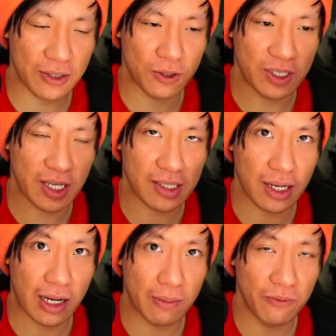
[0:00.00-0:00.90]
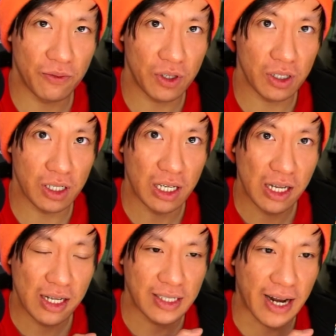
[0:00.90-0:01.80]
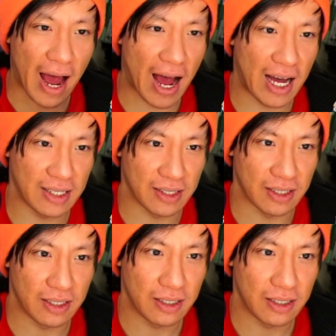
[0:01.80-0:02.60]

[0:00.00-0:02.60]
und jetzt haben wir den Hasen.